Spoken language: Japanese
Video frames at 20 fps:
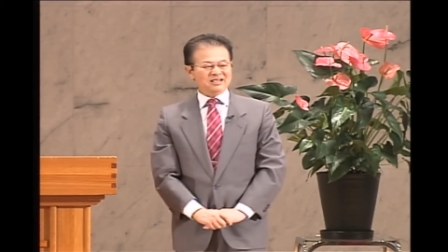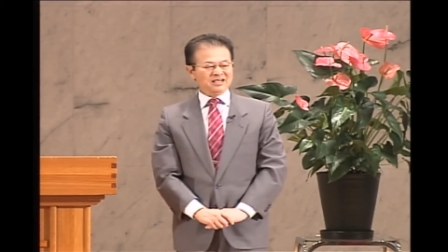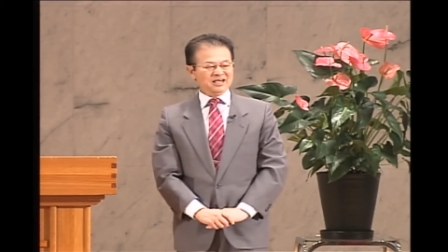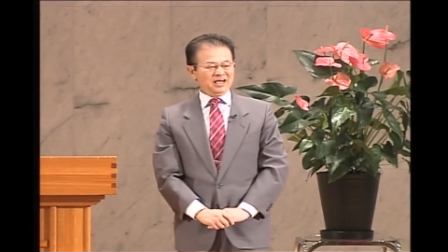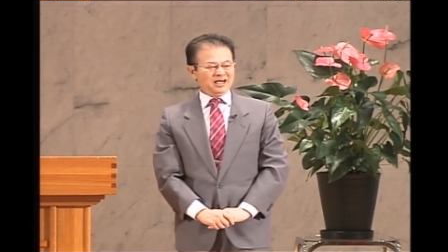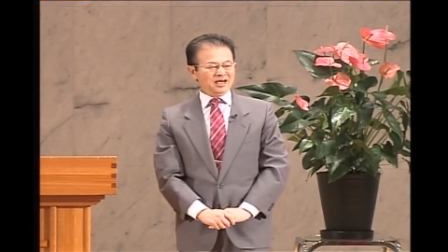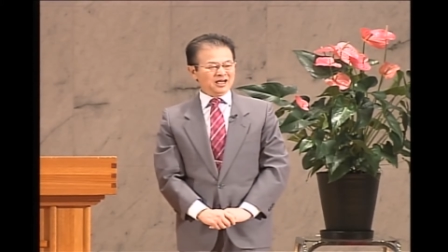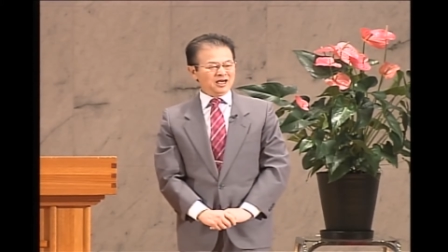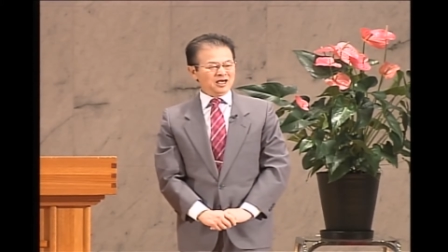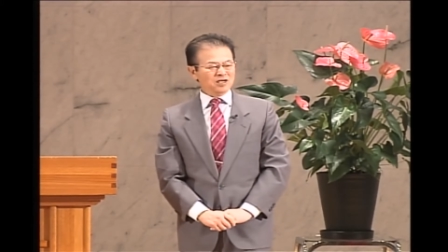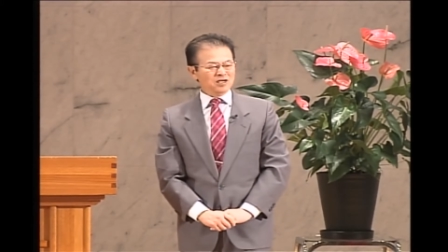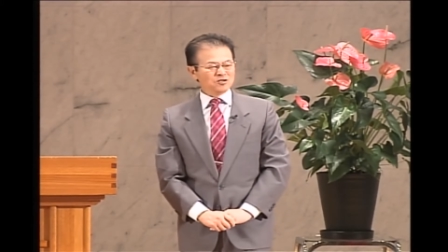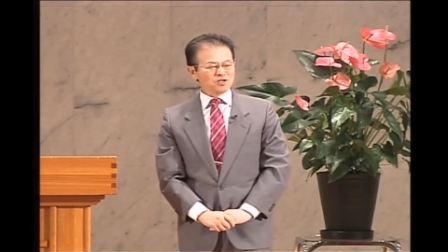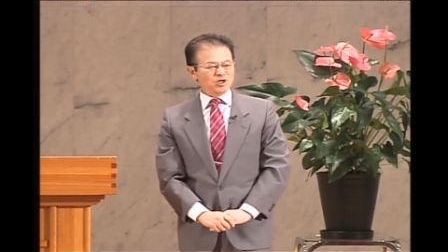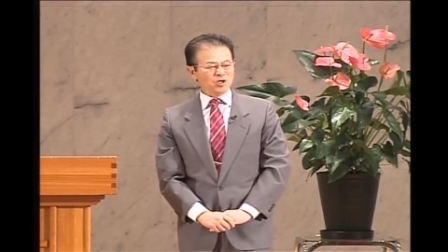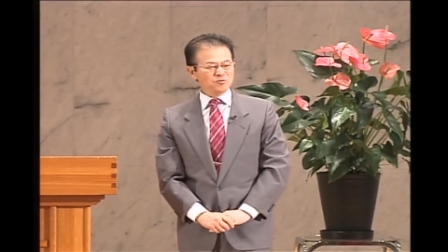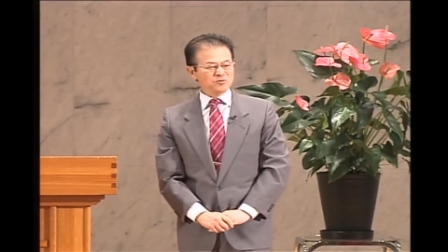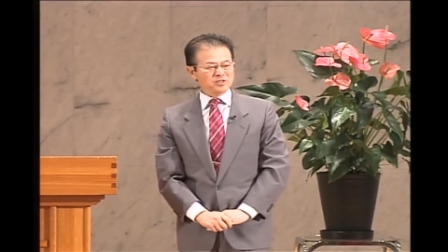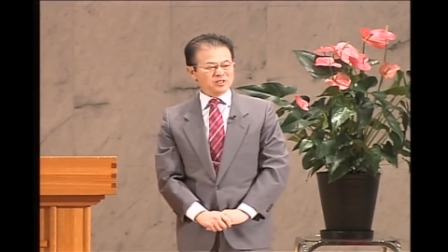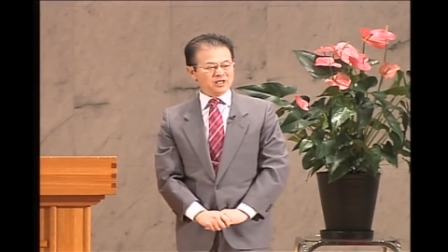彼らの
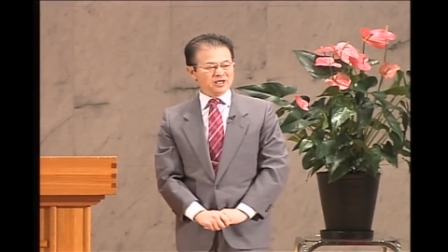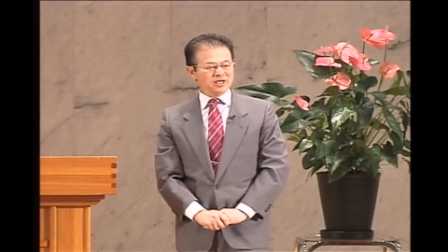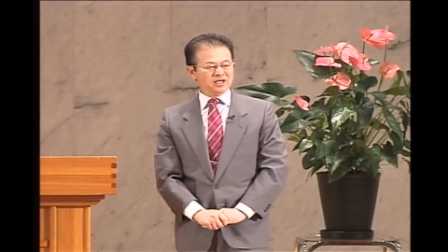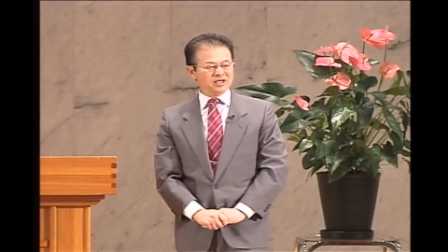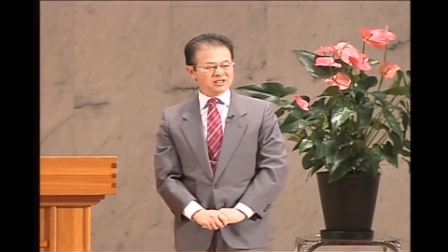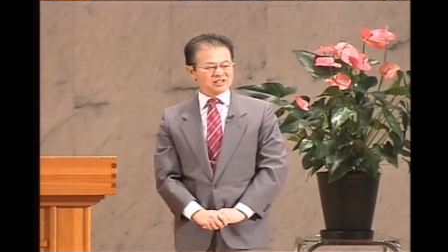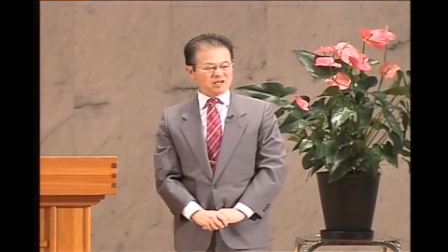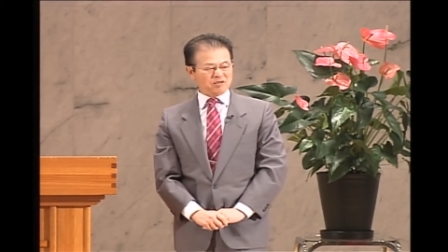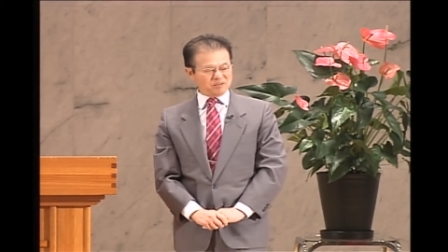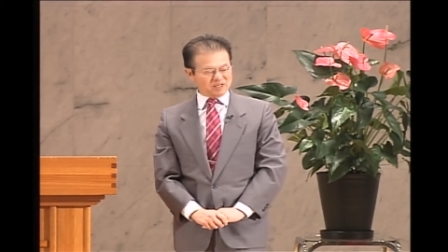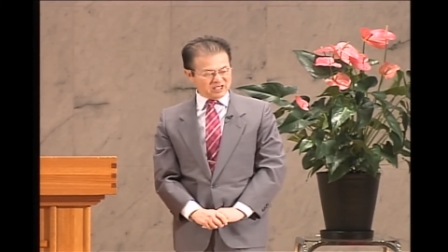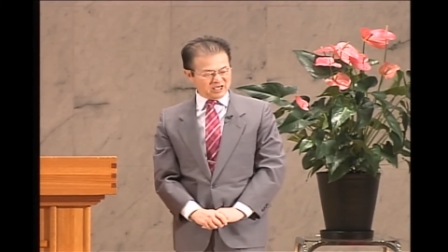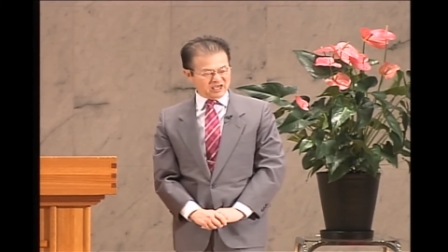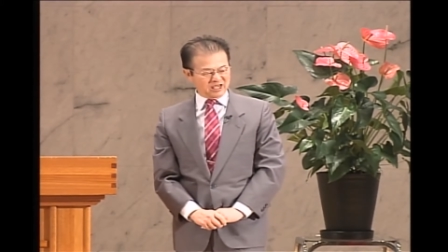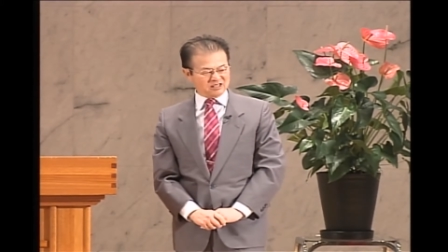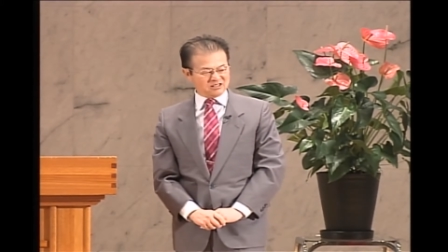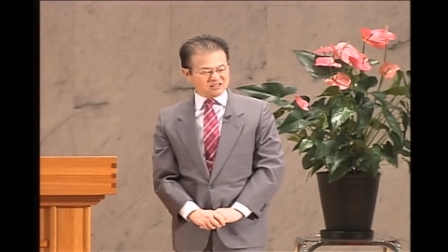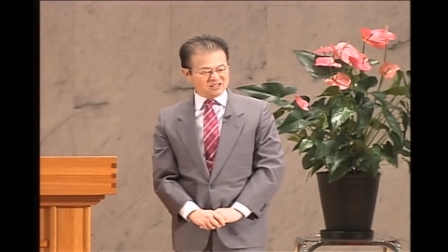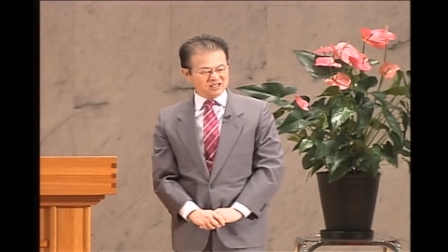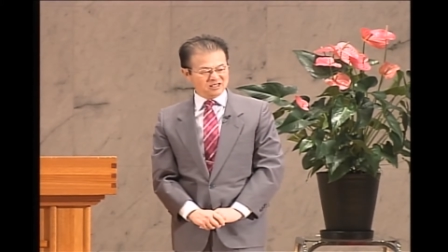顔見て、食べた
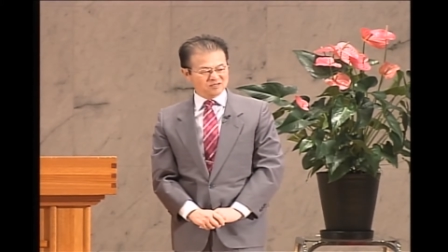かって、